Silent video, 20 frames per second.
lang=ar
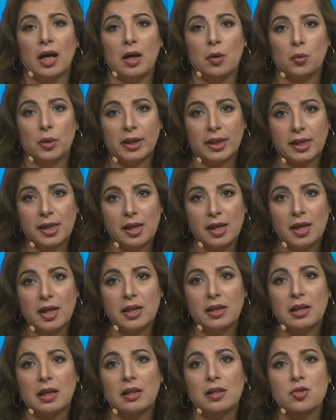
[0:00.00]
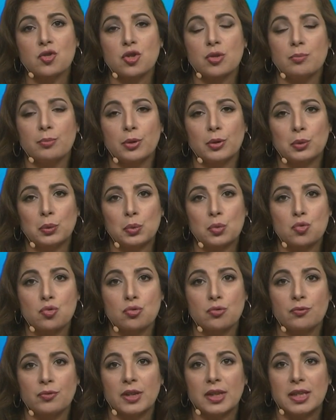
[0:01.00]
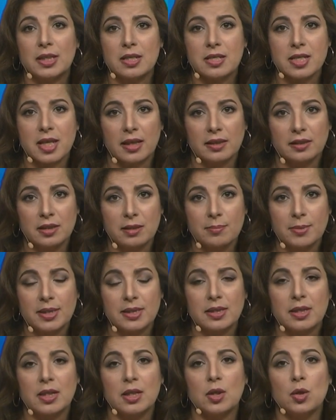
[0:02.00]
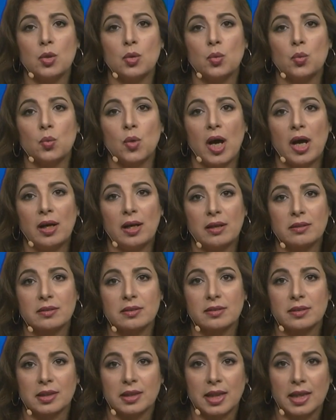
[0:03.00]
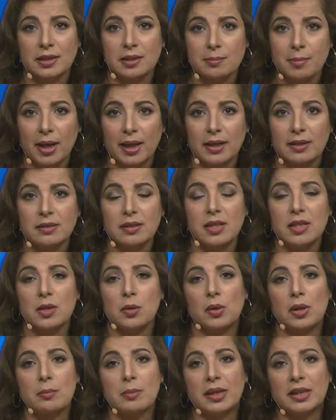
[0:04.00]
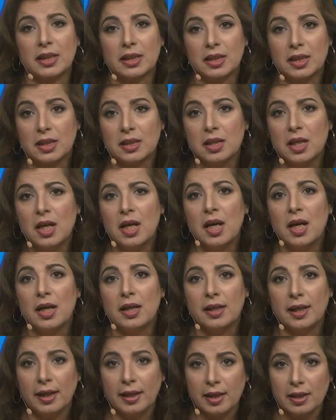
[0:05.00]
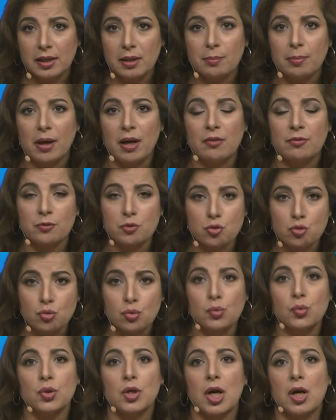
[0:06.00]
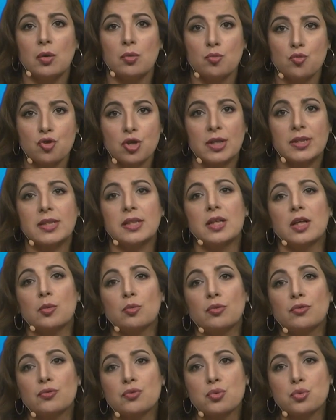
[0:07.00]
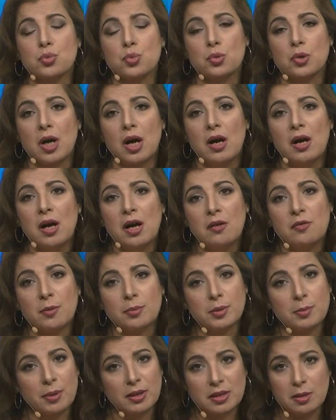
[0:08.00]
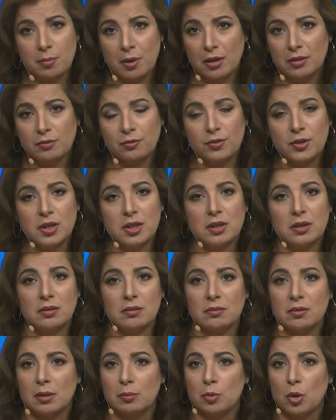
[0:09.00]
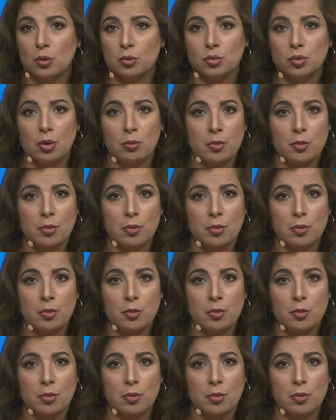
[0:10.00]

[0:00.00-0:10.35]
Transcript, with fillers: والكاهن علشان برضو نشوف الكنيسة قدمت ايه وهل هتقدر تقدم حاجة تاني ولا محتاجين ان احنا نبقى في الصورة ومشاهدينا يبقوا في الصورة فبتبقى طبعا في الموضوع